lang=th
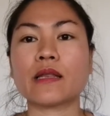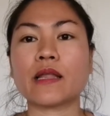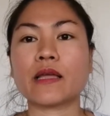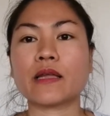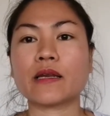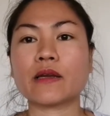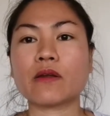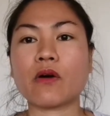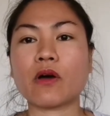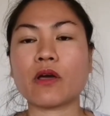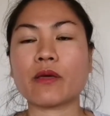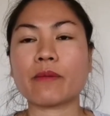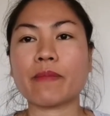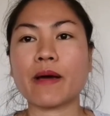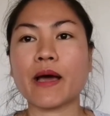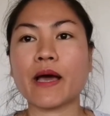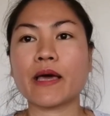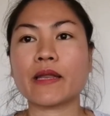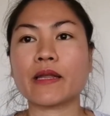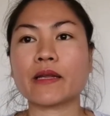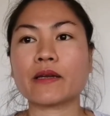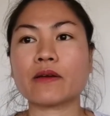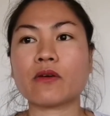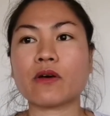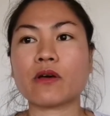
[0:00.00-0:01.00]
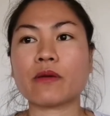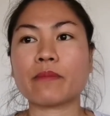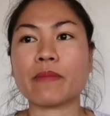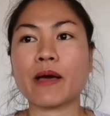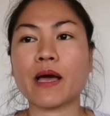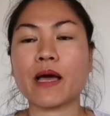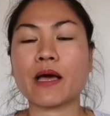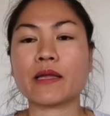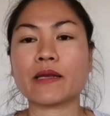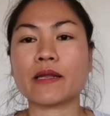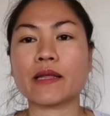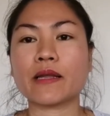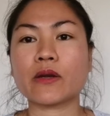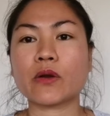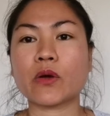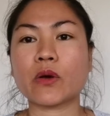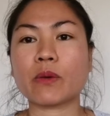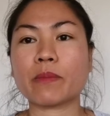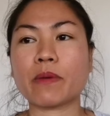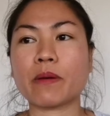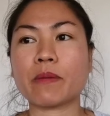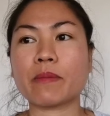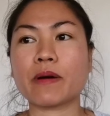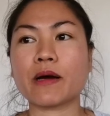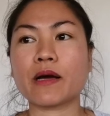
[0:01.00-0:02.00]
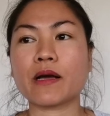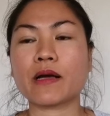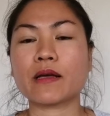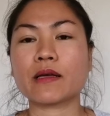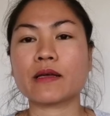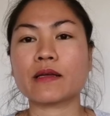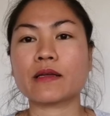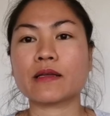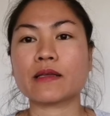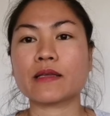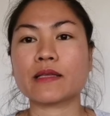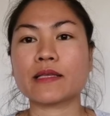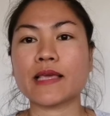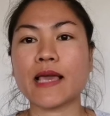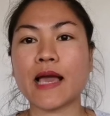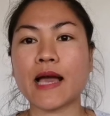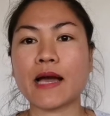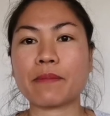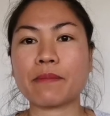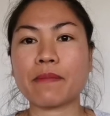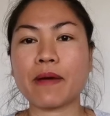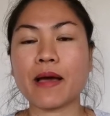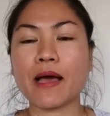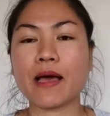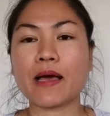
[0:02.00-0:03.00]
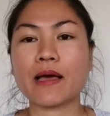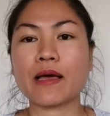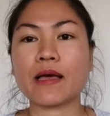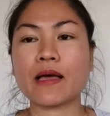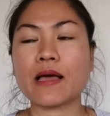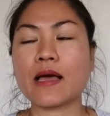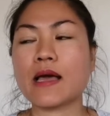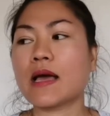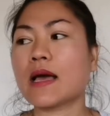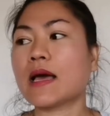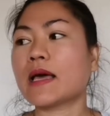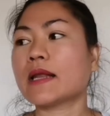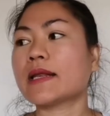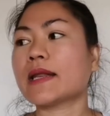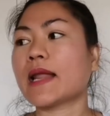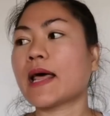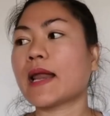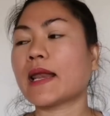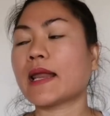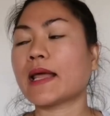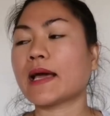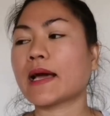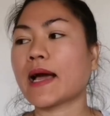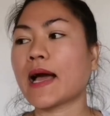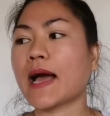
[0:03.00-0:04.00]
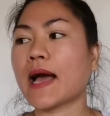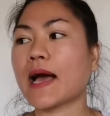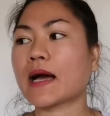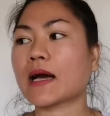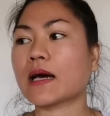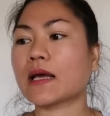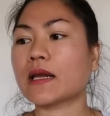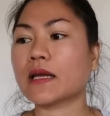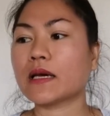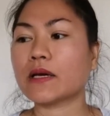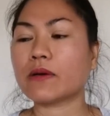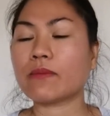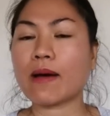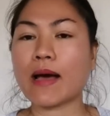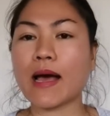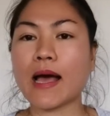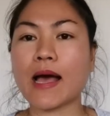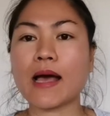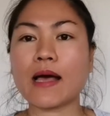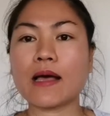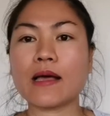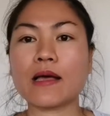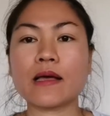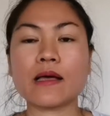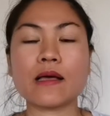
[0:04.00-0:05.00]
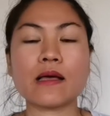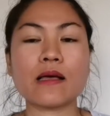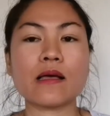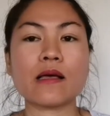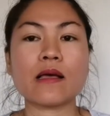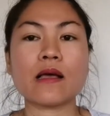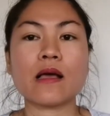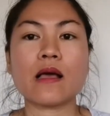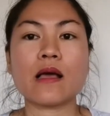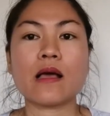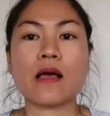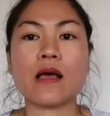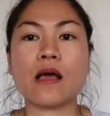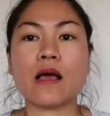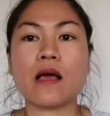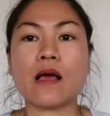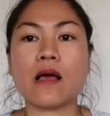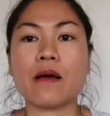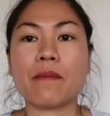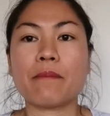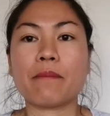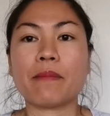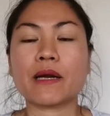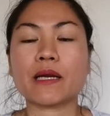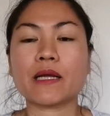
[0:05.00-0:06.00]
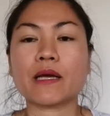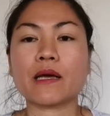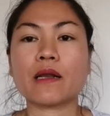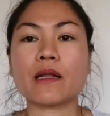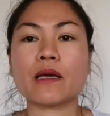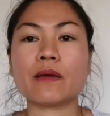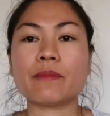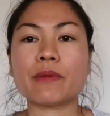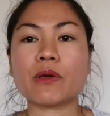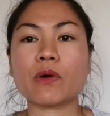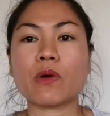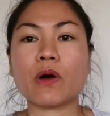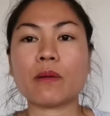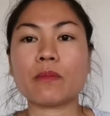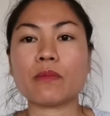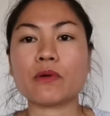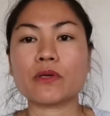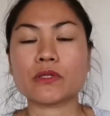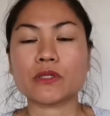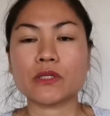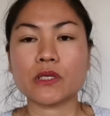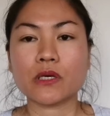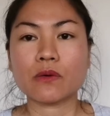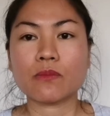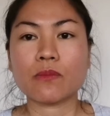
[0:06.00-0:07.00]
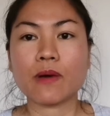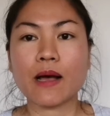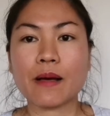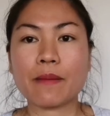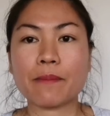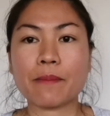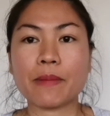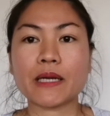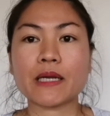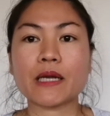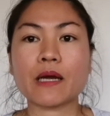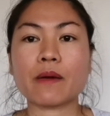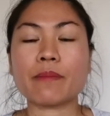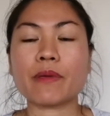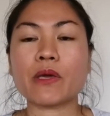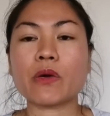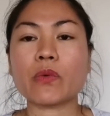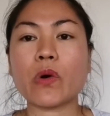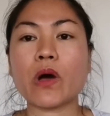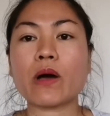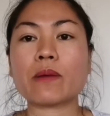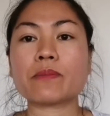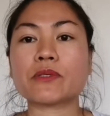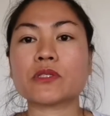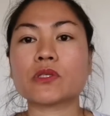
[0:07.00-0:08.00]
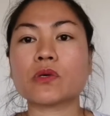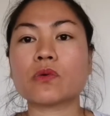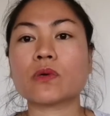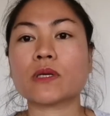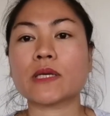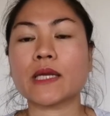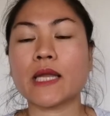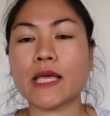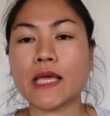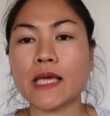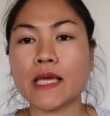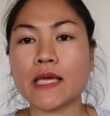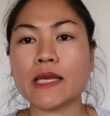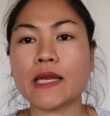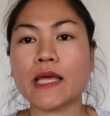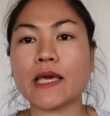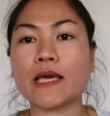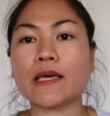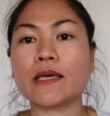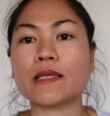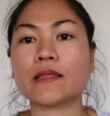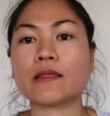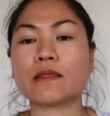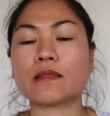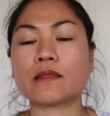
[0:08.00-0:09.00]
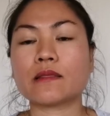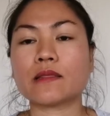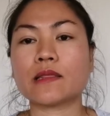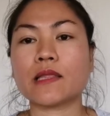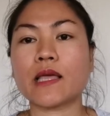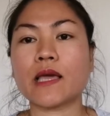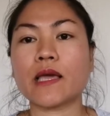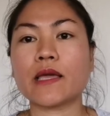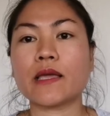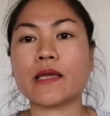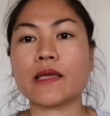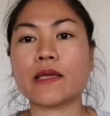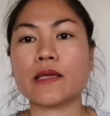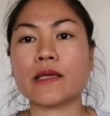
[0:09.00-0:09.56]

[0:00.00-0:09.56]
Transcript: เด็กหน่อยมาเด็กหน่อยมา เด็กหน่อยมาเบิงยางมานั่นเลยค่ะก็เลยว่า มันก็เลยมีความรู้สึกว่ามันก็มีความสุขดีในใน